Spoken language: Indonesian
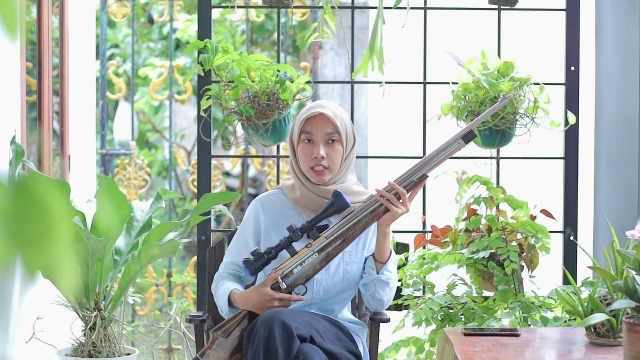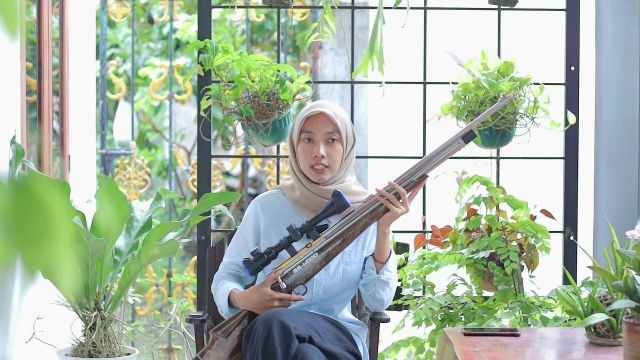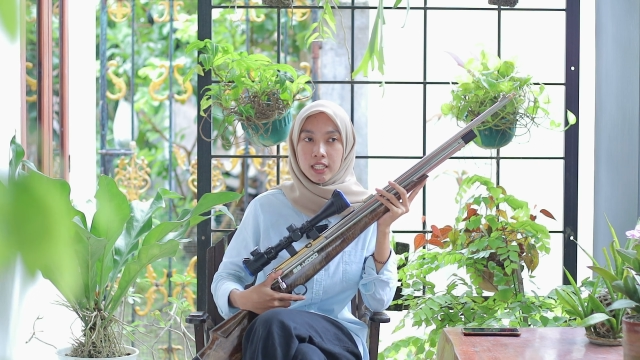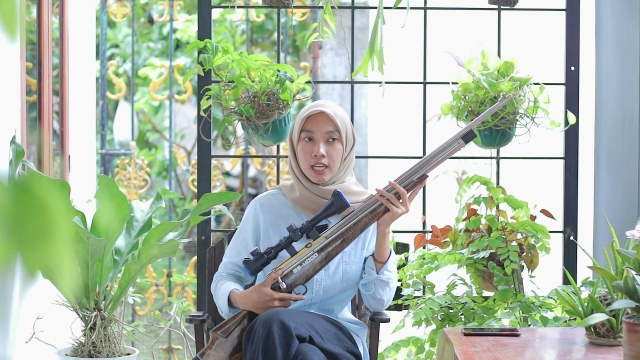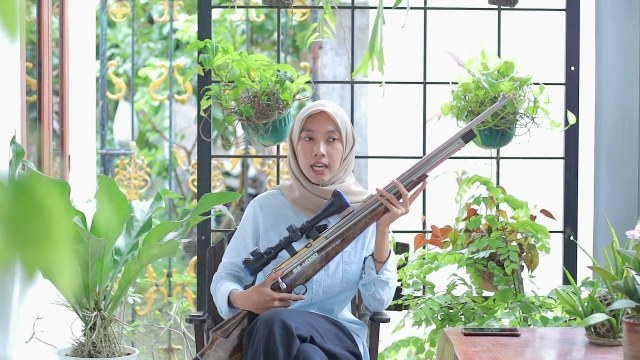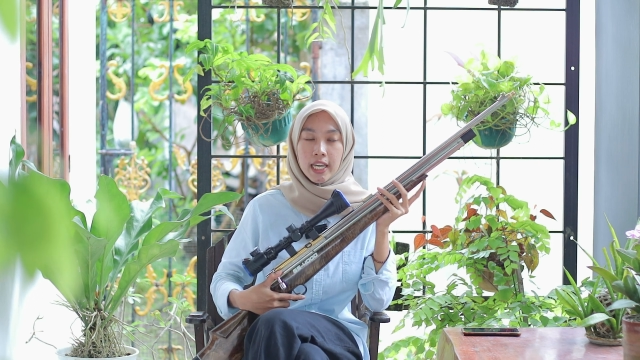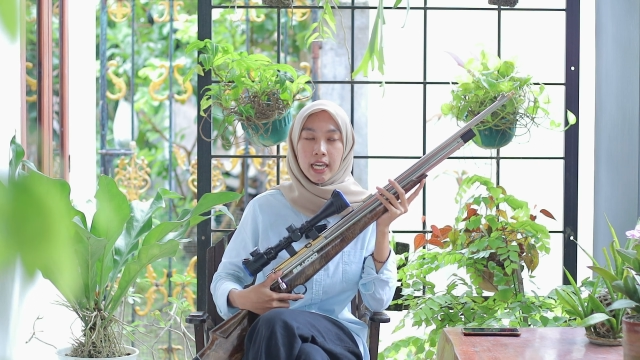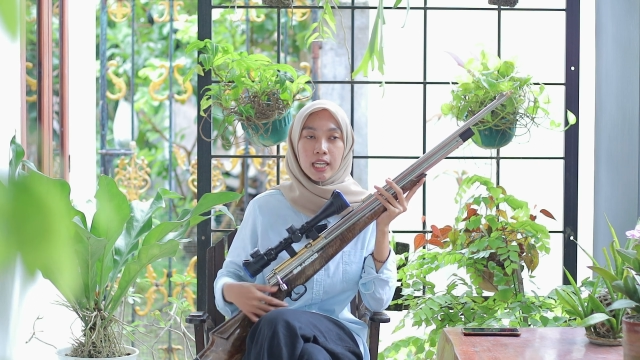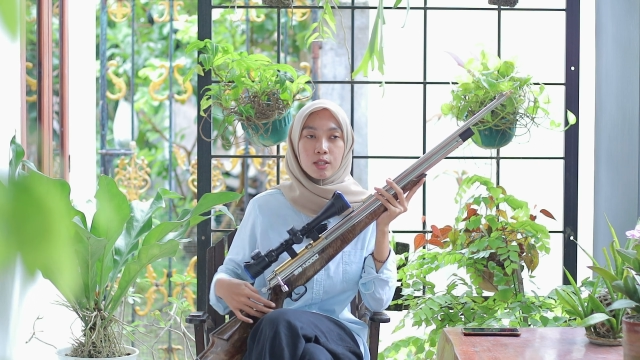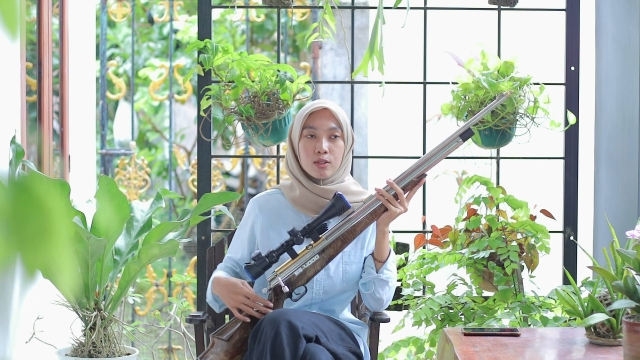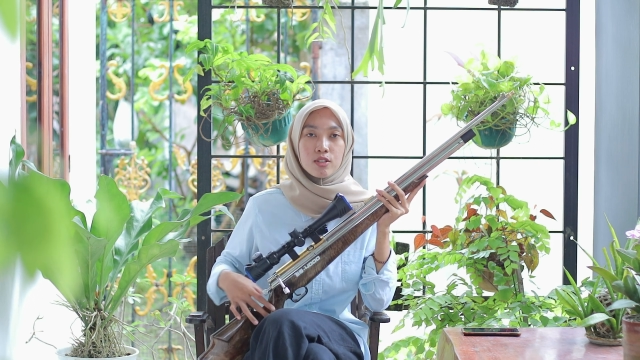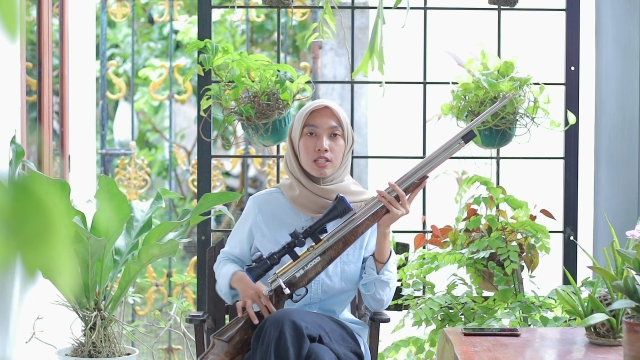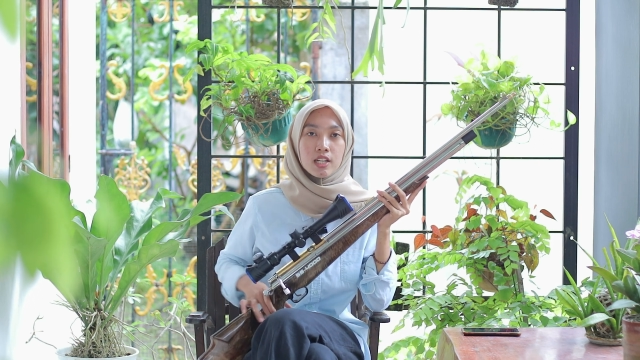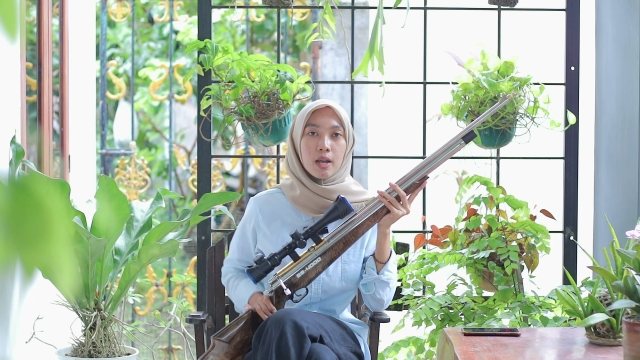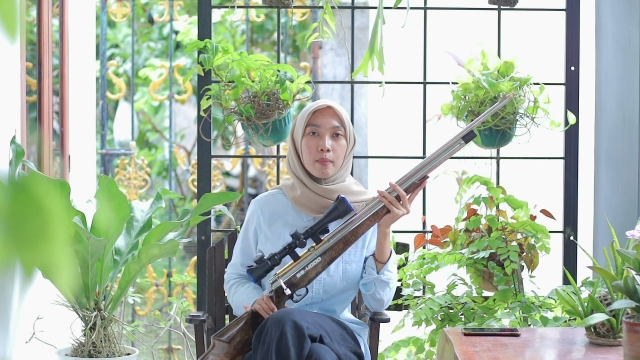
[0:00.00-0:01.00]
kita
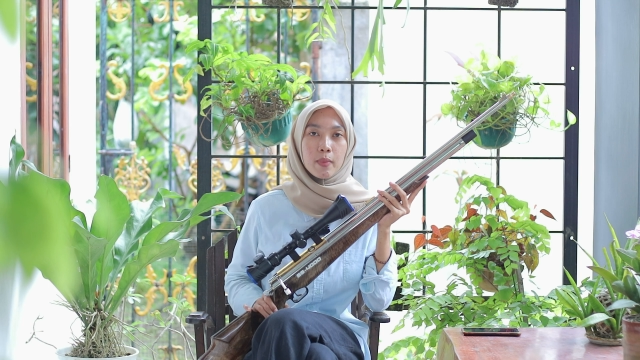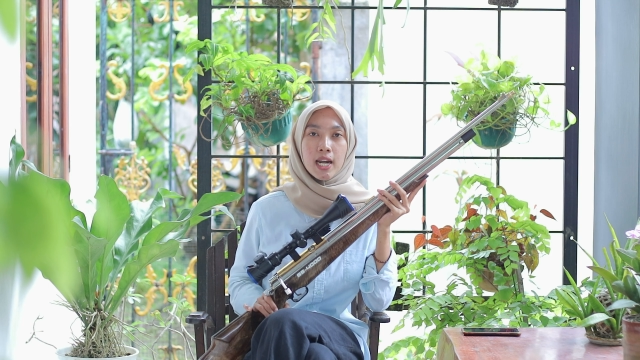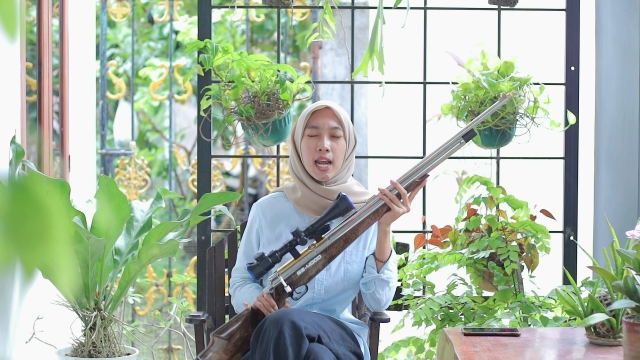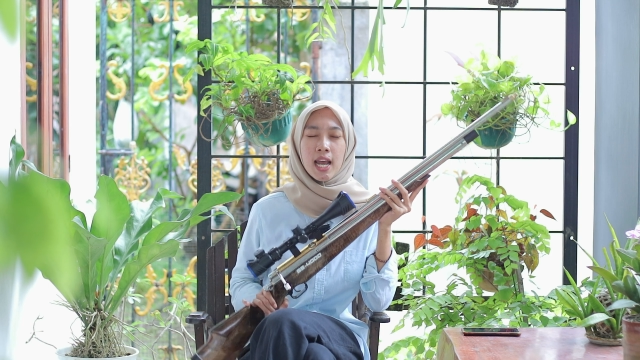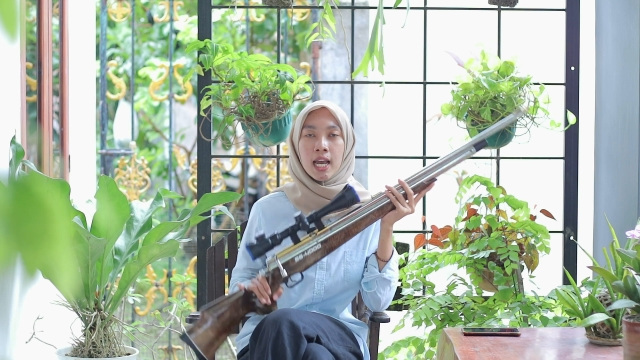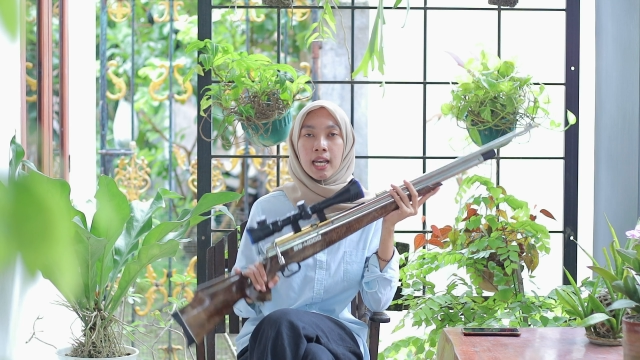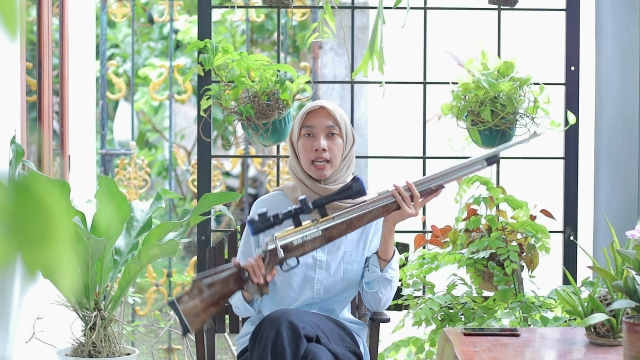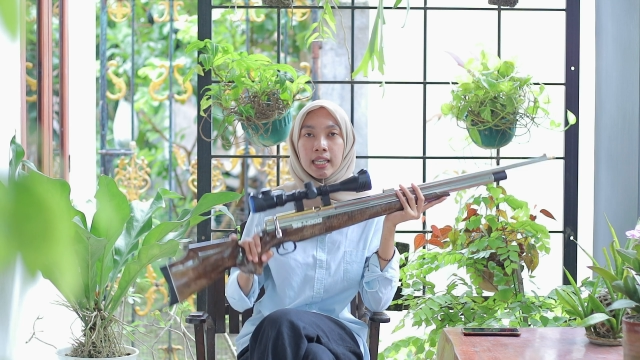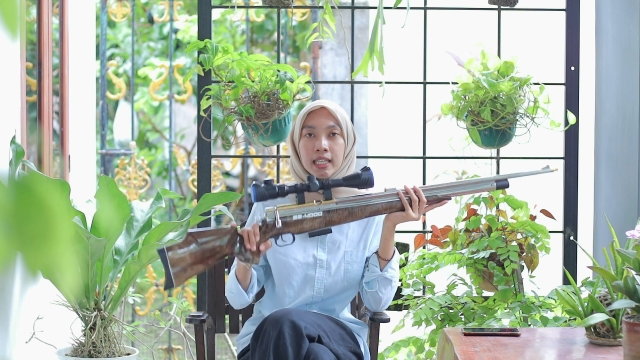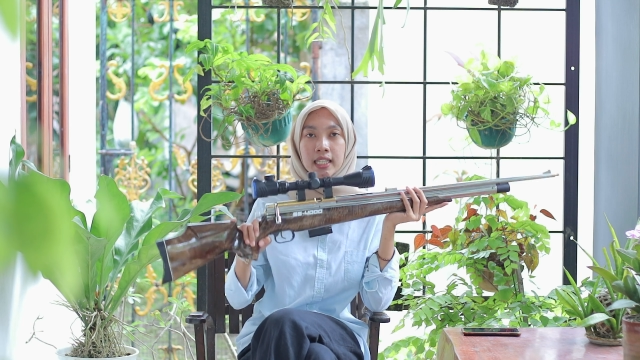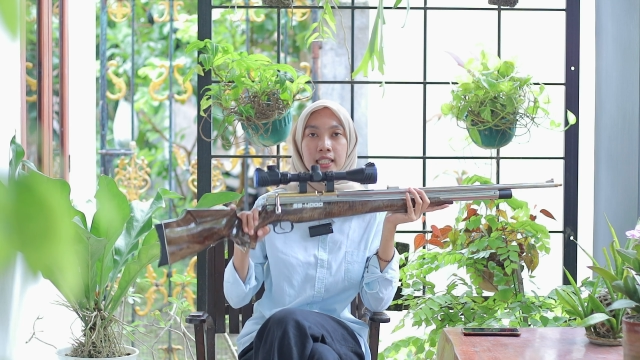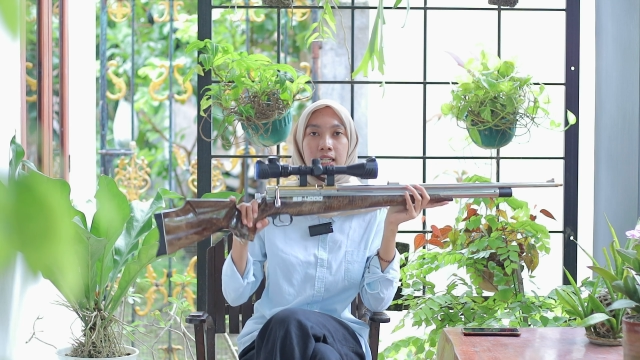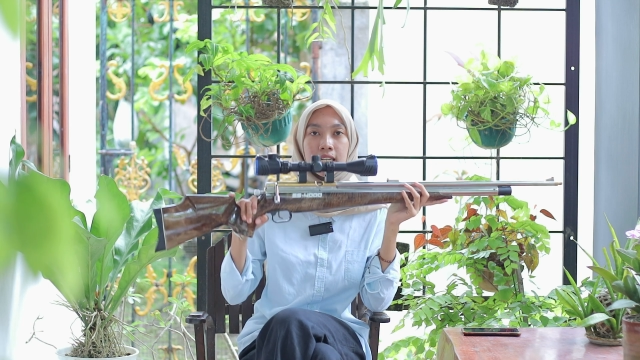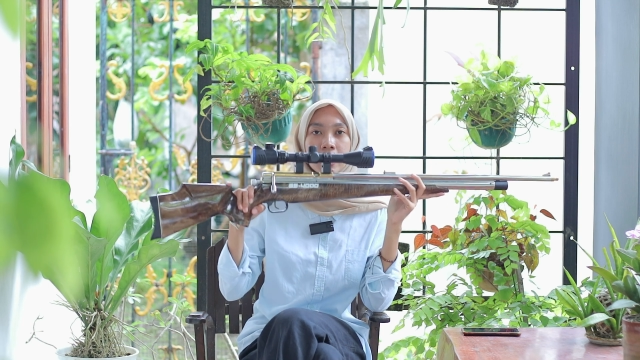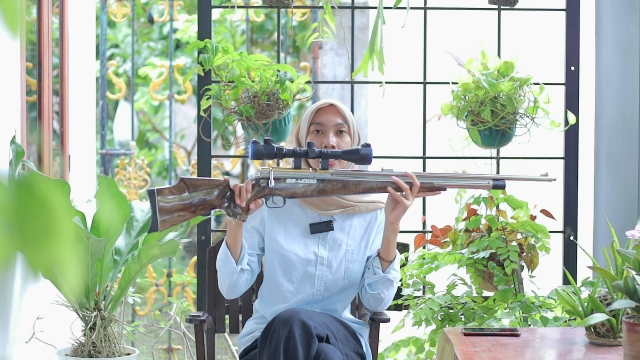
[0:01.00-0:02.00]
yaitu senapan
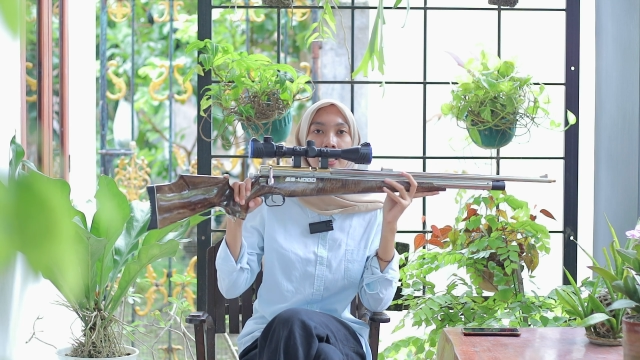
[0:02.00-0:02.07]
angin